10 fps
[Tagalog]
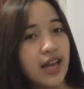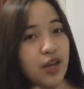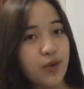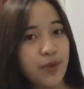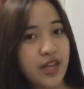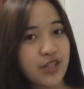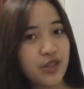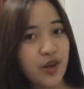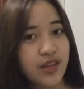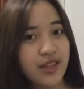I hope you
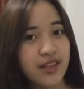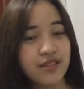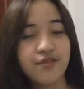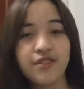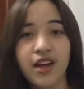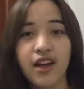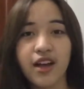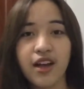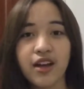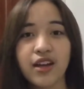enjoy this
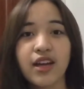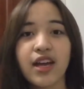vlog.